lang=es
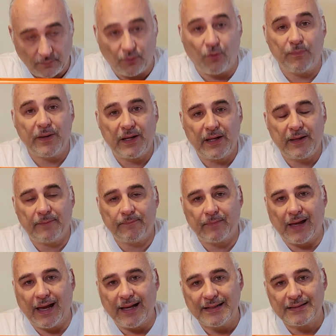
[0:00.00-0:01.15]
conviene
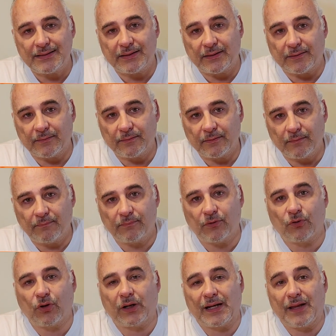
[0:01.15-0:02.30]
a este
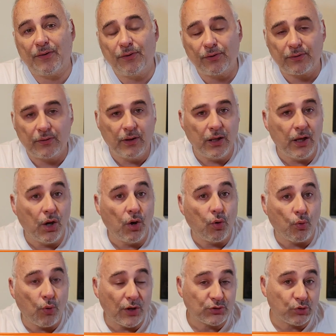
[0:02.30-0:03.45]
generador
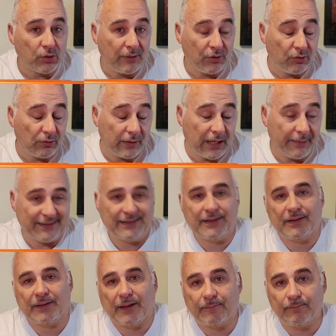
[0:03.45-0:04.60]
o a su hermano l
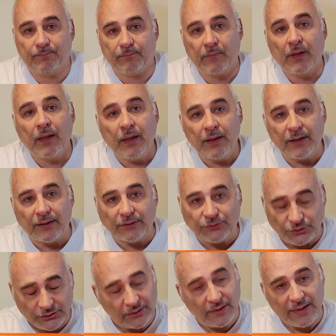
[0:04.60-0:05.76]
70
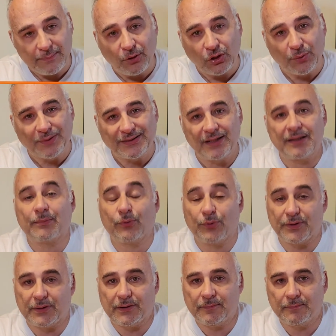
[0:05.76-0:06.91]
Yo os anticipo que no va a ser de
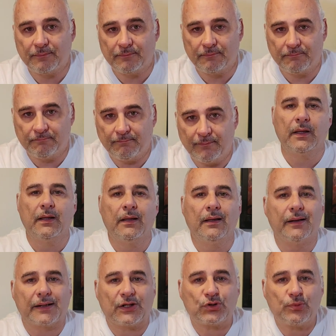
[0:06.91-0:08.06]
blueti
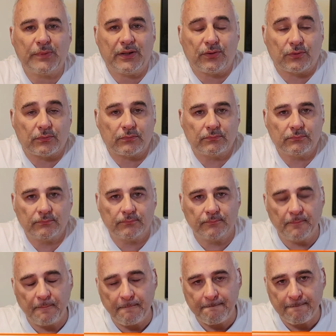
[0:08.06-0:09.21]
Resumiendo,
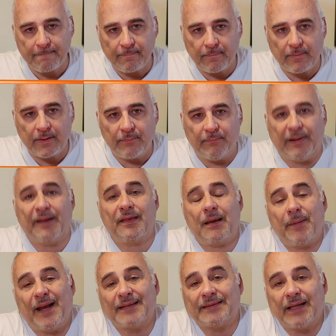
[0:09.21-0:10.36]
¿merece la
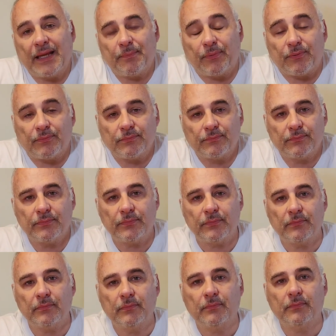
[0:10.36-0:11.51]
pena este equipo?
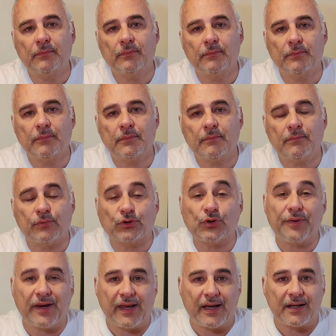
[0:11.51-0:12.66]
Pues yo
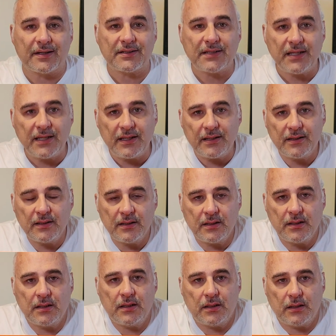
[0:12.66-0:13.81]
diría sí
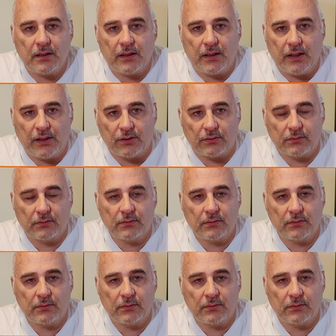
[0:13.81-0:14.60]
y no.